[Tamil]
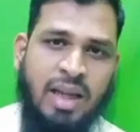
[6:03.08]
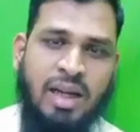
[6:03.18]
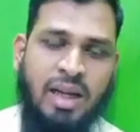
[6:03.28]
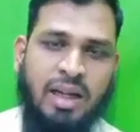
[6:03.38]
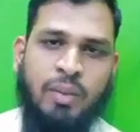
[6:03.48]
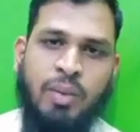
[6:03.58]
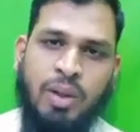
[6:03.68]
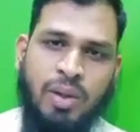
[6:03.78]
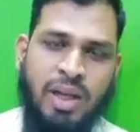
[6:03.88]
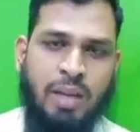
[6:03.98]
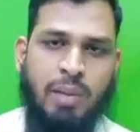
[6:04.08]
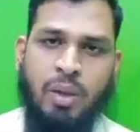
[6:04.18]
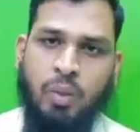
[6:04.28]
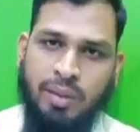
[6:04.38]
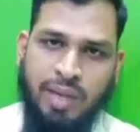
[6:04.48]
ஆதாரம் இல்லைங்க இவங்களுடைய
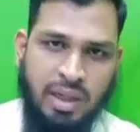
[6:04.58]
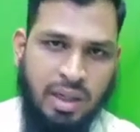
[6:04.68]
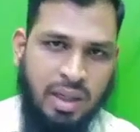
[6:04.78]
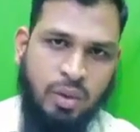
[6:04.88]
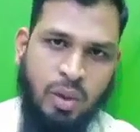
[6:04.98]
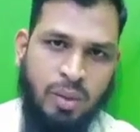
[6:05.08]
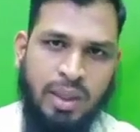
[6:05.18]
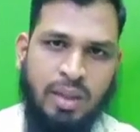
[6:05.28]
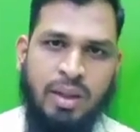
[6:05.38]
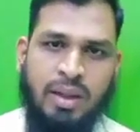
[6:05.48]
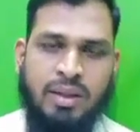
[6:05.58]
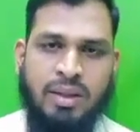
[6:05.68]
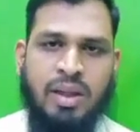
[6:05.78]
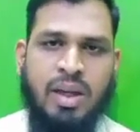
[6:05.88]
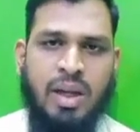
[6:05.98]
நிலைப்பாடு உறவினர்கள் தான் தொலை
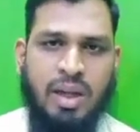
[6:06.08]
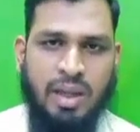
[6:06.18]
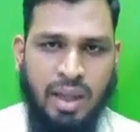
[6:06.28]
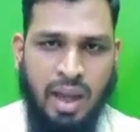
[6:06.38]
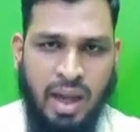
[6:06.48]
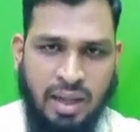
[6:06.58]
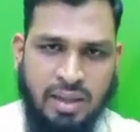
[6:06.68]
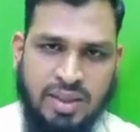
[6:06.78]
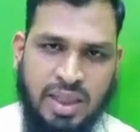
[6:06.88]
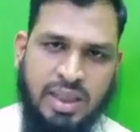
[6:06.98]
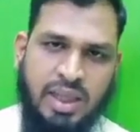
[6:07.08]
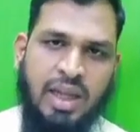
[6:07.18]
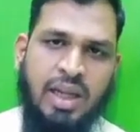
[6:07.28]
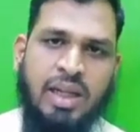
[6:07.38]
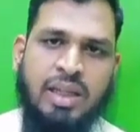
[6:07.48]
வைக்கணுங்கிறதுக்கு நீங்கள் காட்டின
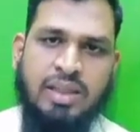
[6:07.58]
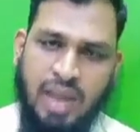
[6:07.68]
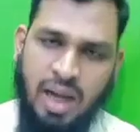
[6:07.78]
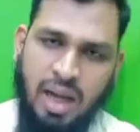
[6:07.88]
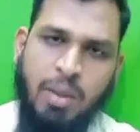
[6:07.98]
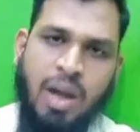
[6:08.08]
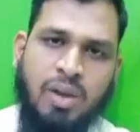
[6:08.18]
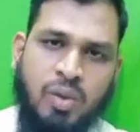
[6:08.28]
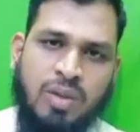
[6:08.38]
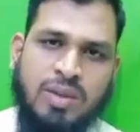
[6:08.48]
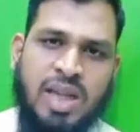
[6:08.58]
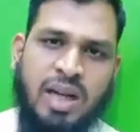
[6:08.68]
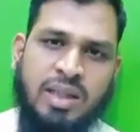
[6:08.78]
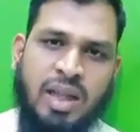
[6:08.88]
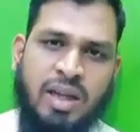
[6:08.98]
செய்தியில் சஹாபாக்கள் தொலை
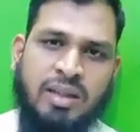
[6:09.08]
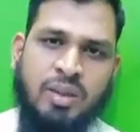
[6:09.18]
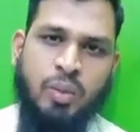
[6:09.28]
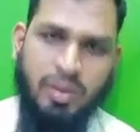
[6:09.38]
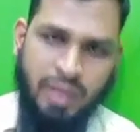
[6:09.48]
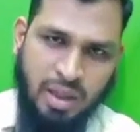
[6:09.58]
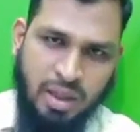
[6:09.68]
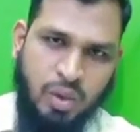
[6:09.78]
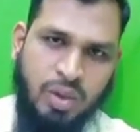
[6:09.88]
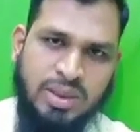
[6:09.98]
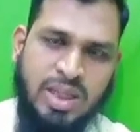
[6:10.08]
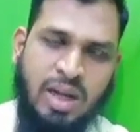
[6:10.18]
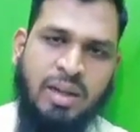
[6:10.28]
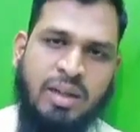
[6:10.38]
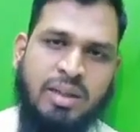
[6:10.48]
வச்சாங்கன்னு தான் இருக்குது உறவினர்கள் தொலை
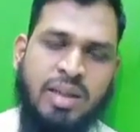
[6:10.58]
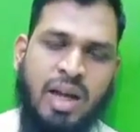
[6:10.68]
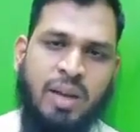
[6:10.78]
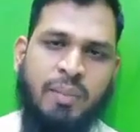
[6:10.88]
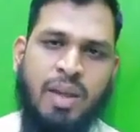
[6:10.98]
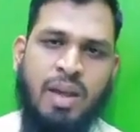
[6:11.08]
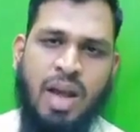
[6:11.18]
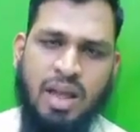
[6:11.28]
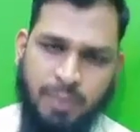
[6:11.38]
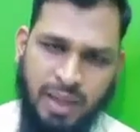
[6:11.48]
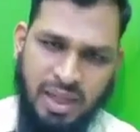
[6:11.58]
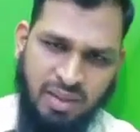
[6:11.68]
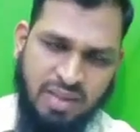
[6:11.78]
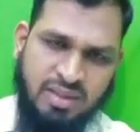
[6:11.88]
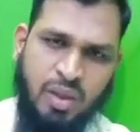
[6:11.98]
வச்சாங்கன்னு இருக்குதா அது
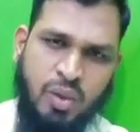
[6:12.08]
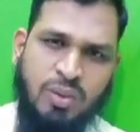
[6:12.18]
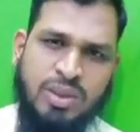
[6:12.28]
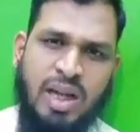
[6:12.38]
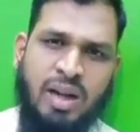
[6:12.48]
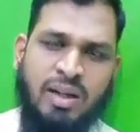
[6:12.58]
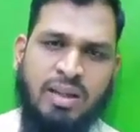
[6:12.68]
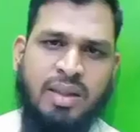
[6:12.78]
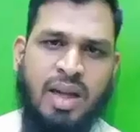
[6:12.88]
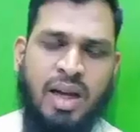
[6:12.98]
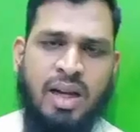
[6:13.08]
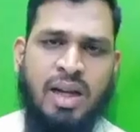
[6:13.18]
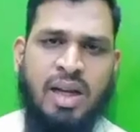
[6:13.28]
பள்ளிவாசலில் தொலை வச்சாங்கன்னு இருக்குதா